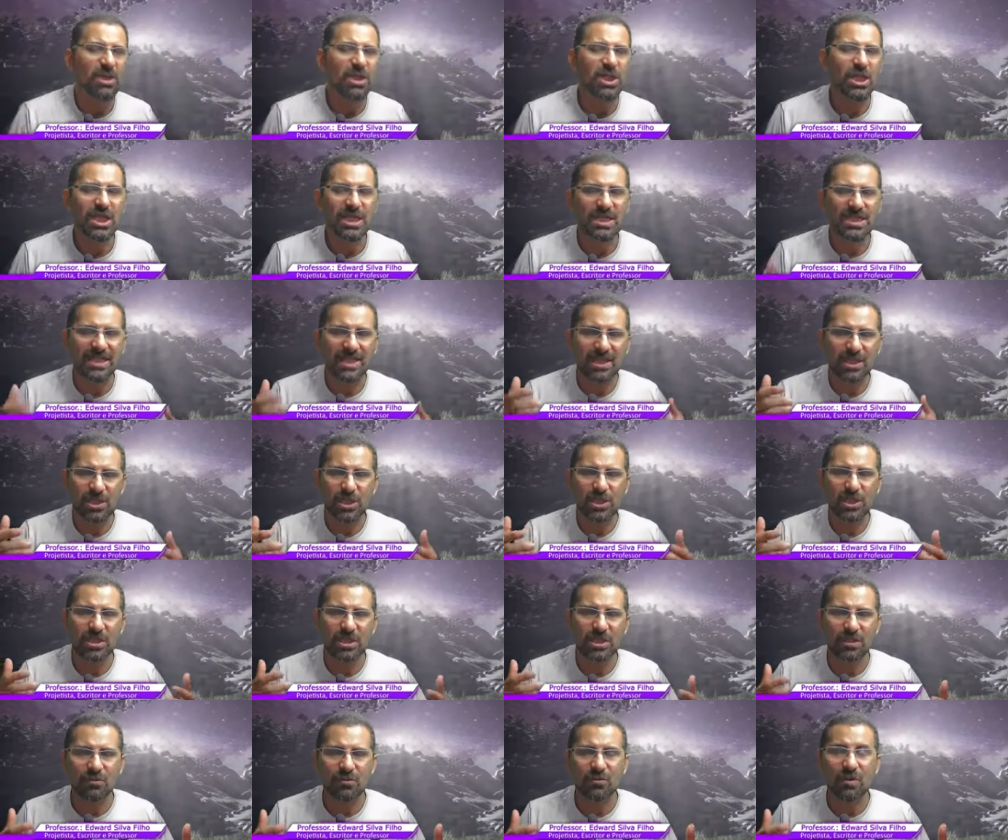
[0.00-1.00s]
a ter
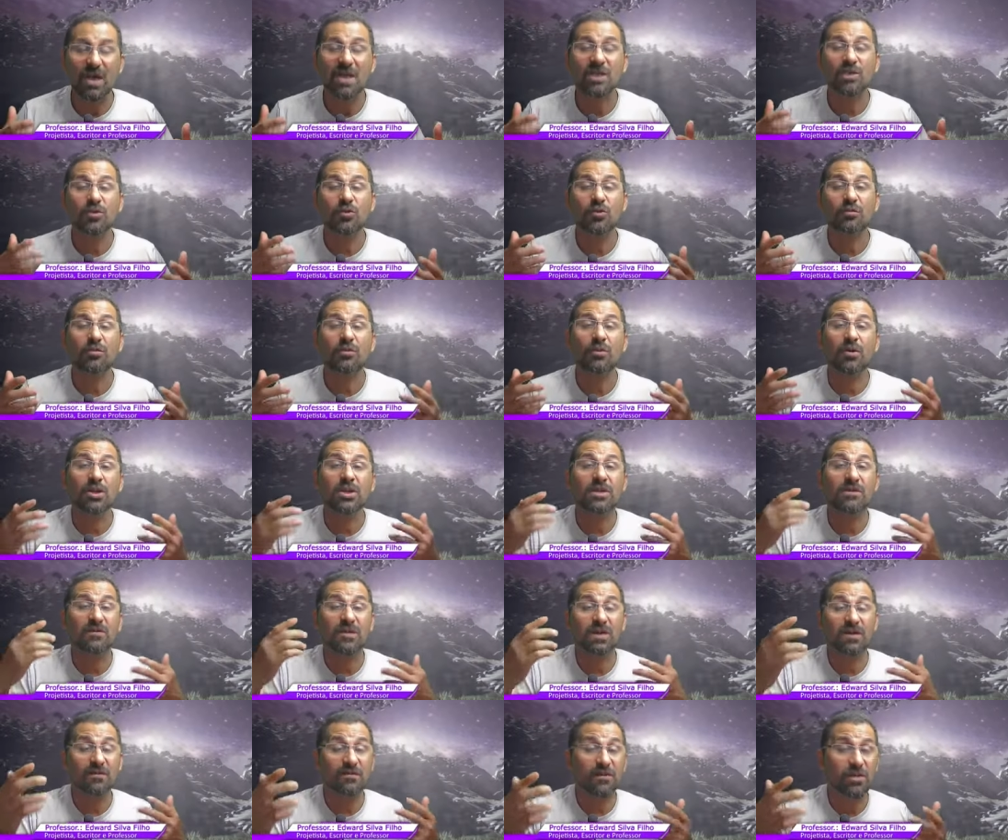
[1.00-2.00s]
direito a suporte via
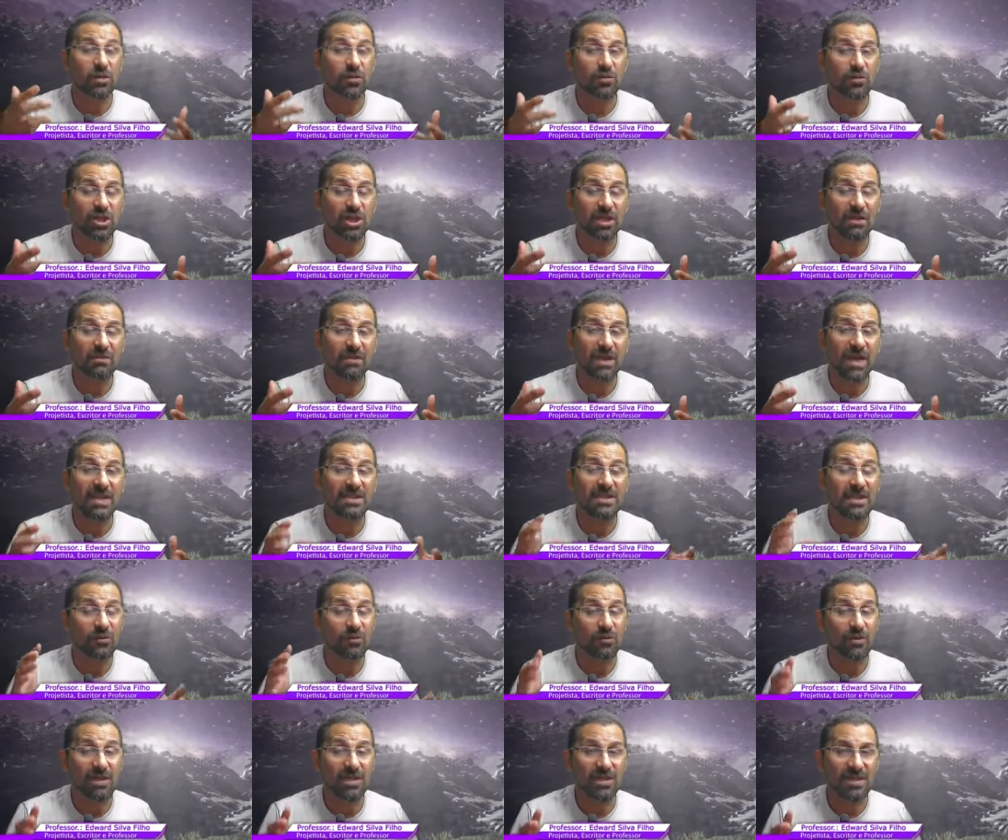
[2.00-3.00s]
vídeo chamada,
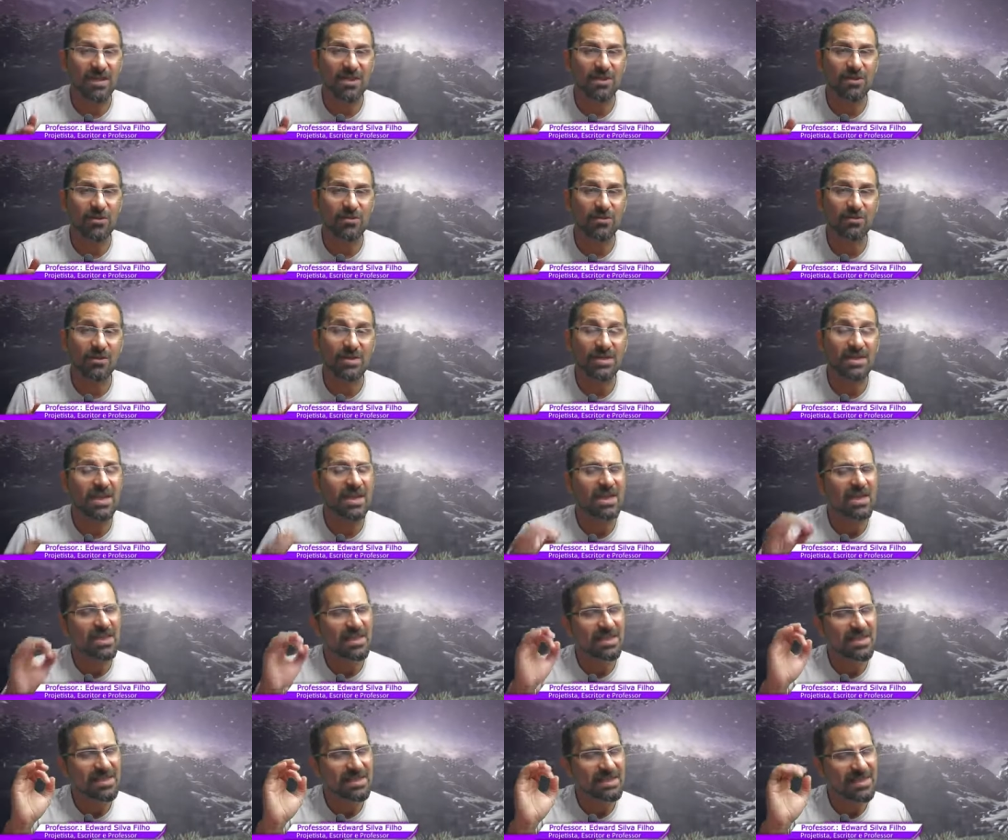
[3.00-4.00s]
atualizações,
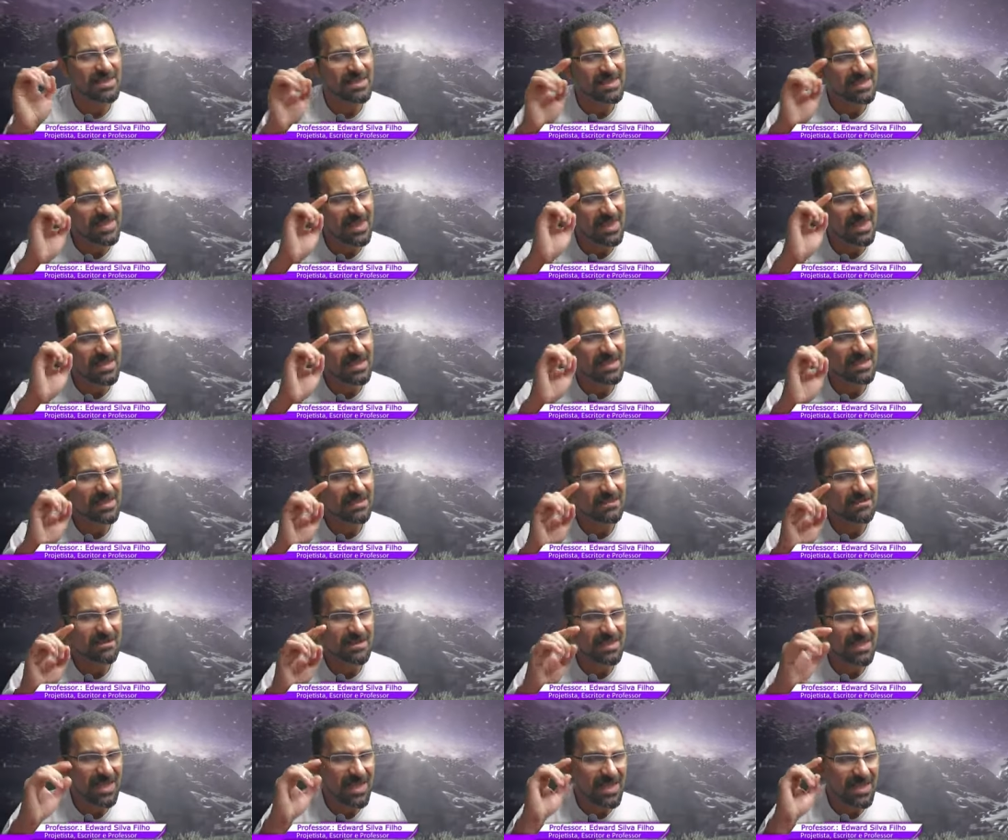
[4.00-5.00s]
sem
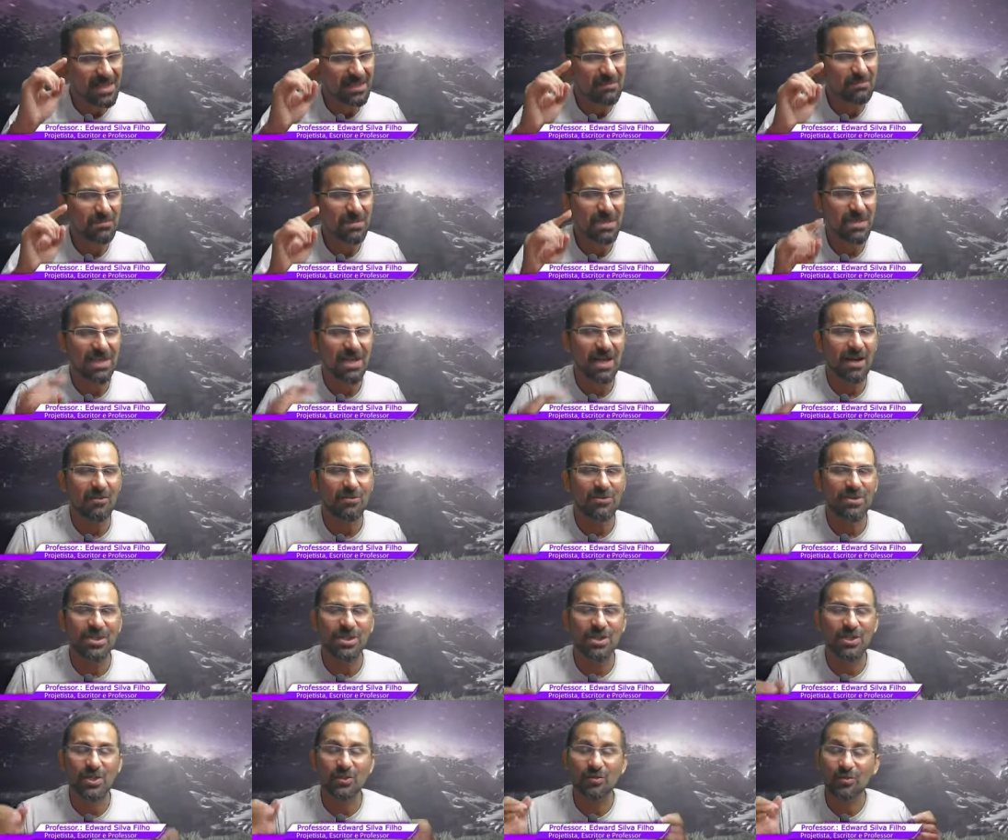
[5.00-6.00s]
expirar, ou seja,
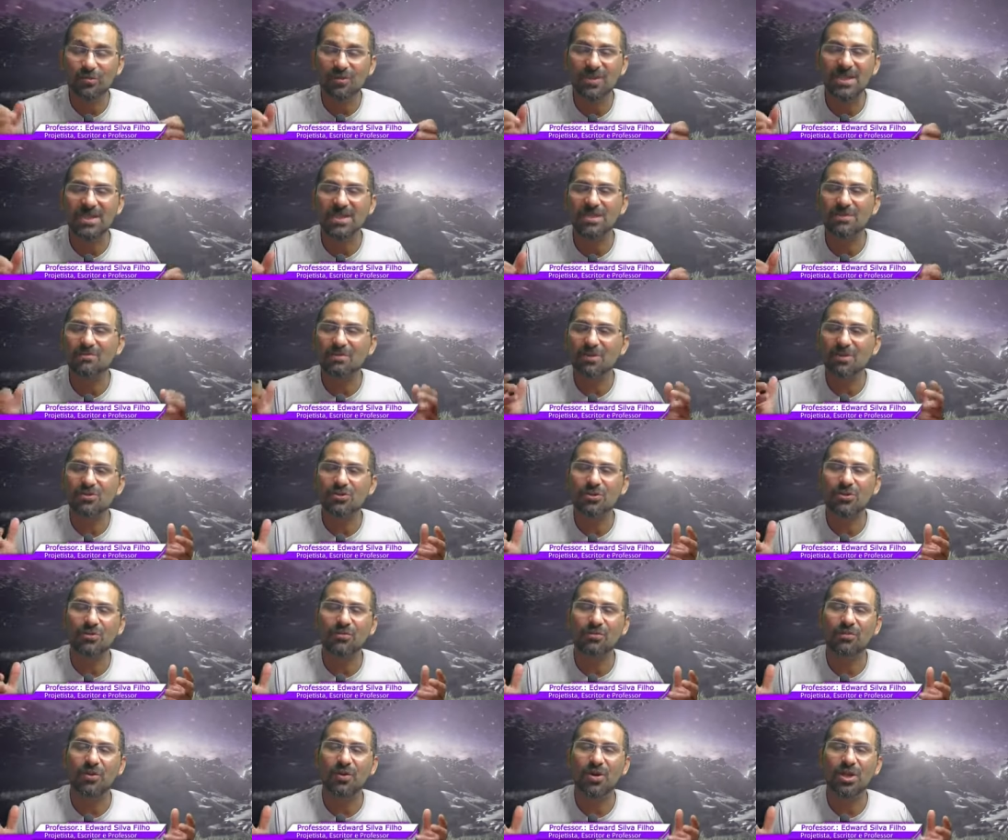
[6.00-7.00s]
nunca expira o
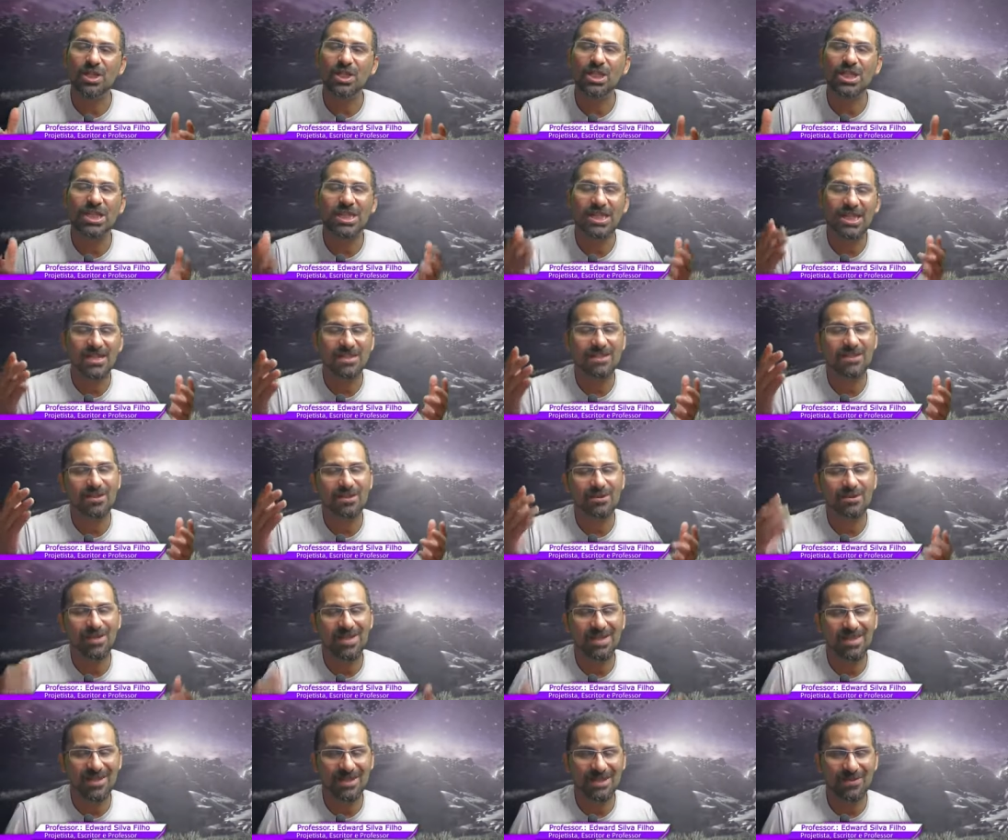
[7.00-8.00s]
suporte e as
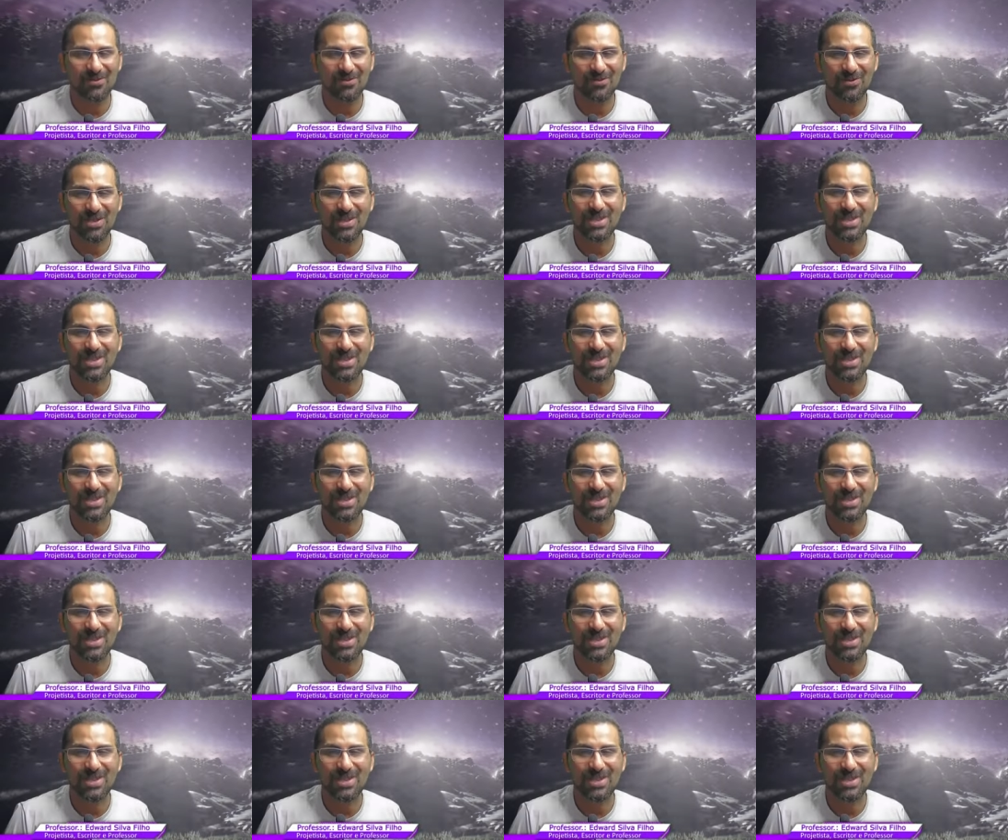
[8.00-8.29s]
atualizações.